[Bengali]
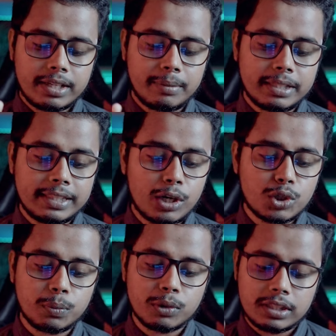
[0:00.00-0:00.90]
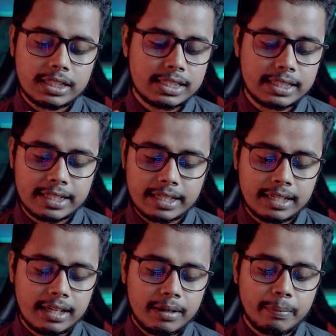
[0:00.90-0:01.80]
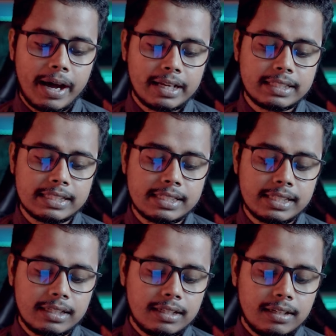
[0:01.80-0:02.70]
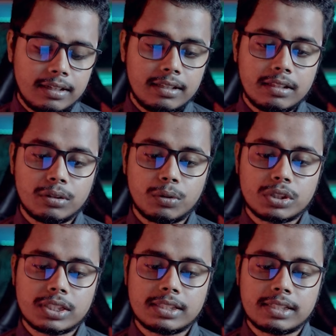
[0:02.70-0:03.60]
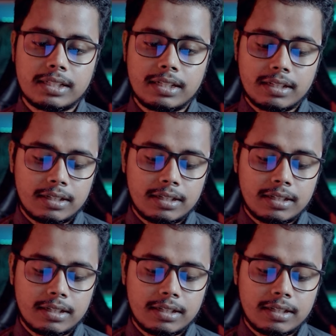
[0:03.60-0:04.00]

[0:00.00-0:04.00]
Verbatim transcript: আমি তেরোশো বত্রিশ থেকে ভাগ দিচ্ছি দশ হাজার